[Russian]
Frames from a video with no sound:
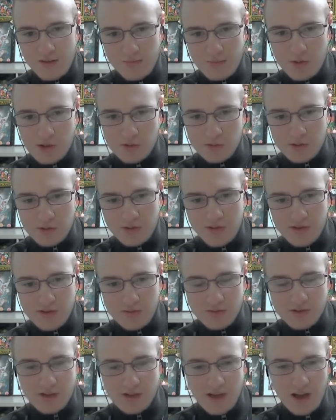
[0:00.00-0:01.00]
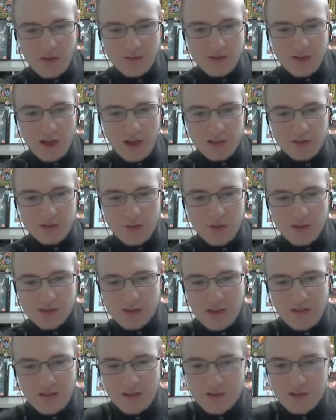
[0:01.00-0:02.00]
Поэтому давайте постараемся как-то
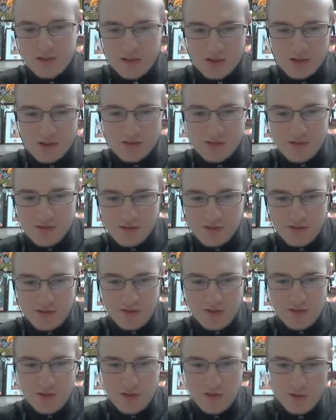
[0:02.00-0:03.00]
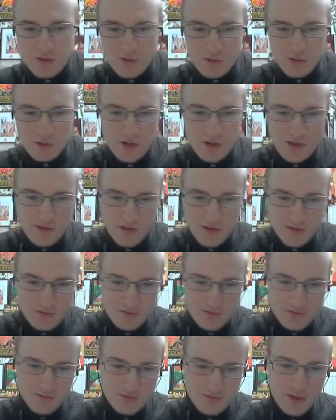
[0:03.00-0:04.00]
прославить нашего Гурудева,
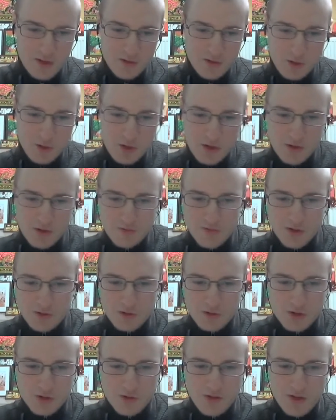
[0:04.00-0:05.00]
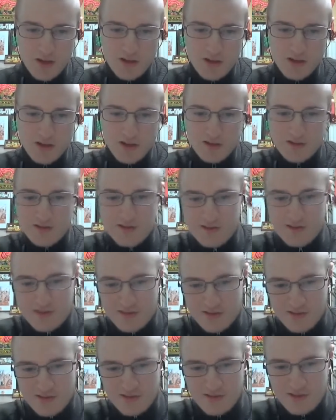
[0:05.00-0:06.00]
дать другим воодушевление,
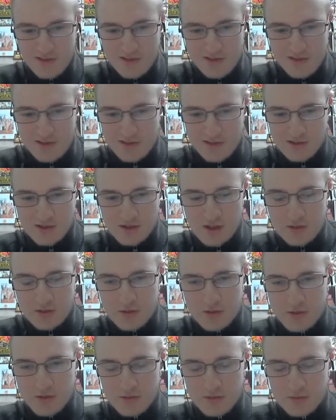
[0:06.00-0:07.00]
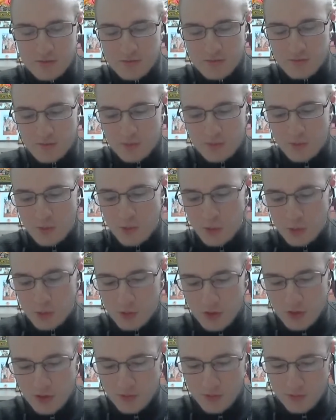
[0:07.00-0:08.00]
следовать
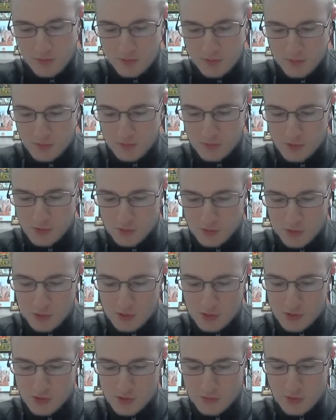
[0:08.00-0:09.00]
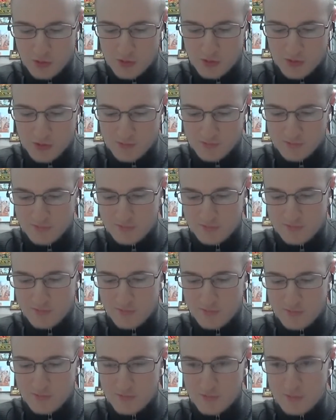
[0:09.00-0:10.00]
Гурудеву все больше и больше,
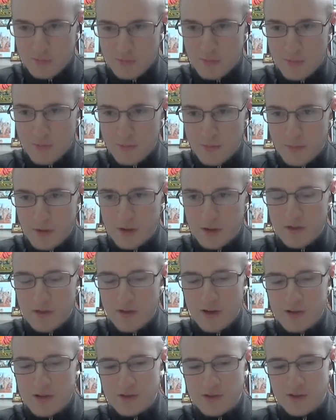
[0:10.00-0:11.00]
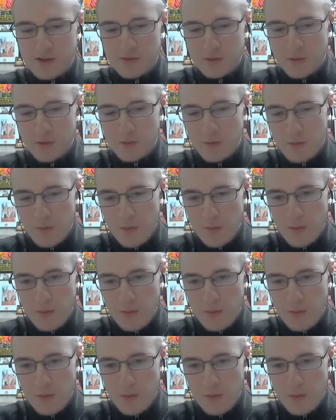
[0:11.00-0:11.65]
предаваясь ему –